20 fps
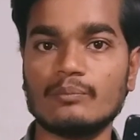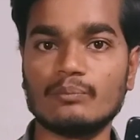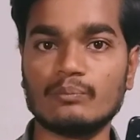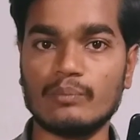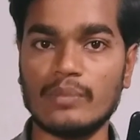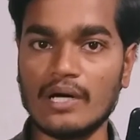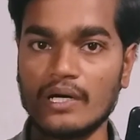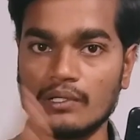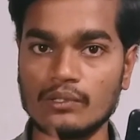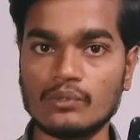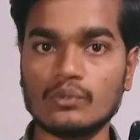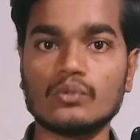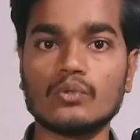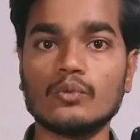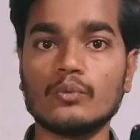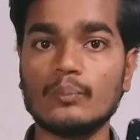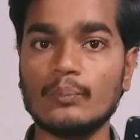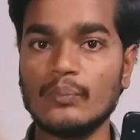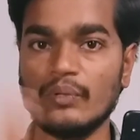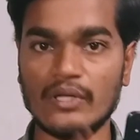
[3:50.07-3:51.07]
பார்ட் டூ
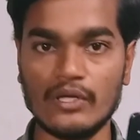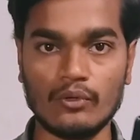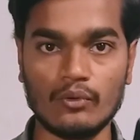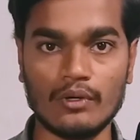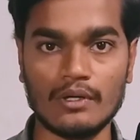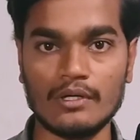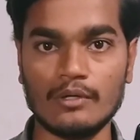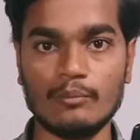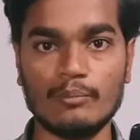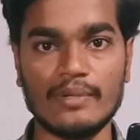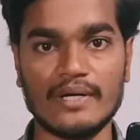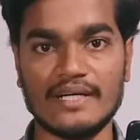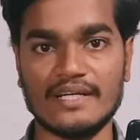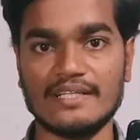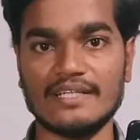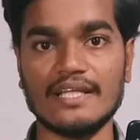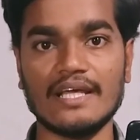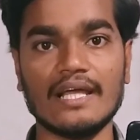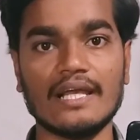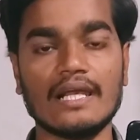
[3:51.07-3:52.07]
ப்ரீக்வல்னு
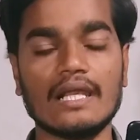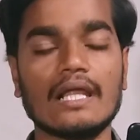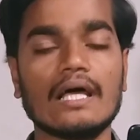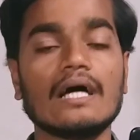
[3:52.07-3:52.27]
பண்ணதே இல்லை